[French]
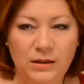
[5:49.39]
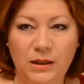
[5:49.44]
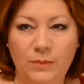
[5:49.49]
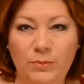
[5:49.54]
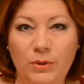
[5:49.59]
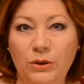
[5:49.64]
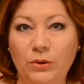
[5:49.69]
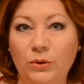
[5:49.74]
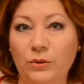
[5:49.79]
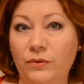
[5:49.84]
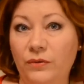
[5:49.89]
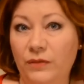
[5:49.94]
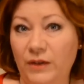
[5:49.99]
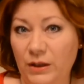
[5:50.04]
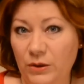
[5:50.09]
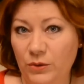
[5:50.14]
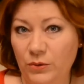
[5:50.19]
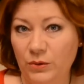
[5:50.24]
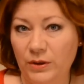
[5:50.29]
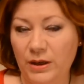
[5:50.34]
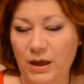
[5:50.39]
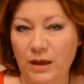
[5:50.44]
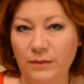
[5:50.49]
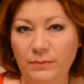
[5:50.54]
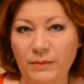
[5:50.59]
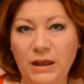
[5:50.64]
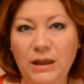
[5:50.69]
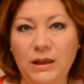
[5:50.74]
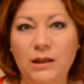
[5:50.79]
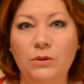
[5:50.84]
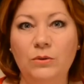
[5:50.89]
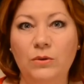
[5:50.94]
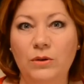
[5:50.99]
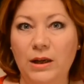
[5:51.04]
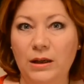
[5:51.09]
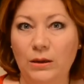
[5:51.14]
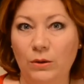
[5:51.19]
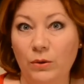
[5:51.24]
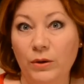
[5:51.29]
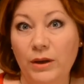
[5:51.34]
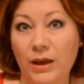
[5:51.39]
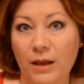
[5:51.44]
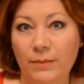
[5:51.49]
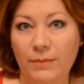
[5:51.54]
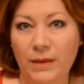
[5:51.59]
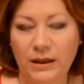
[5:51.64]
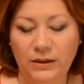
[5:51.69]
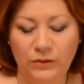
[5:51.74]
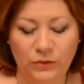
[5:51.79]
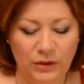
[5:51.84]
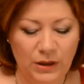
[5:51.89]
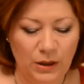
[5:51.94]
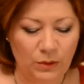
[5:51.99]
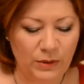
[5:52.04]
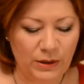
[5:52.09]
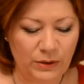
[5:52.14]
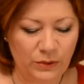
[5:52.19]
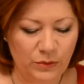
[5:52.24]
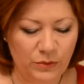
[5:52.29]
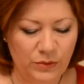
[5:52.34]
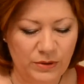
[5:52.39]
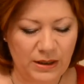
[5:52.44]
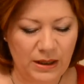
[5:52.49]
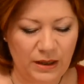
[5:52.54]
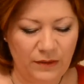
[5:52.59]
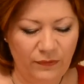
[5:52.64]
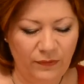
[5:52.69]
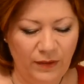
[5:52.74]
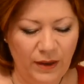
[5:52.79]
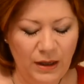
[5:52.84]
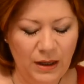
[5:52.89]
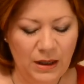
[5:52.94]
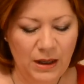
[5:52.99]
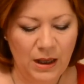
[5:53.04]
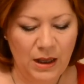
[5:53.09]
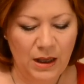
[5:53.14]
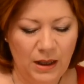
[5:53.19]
Ça peut être une facture karmique, le, karma étant la loi de cause à effet.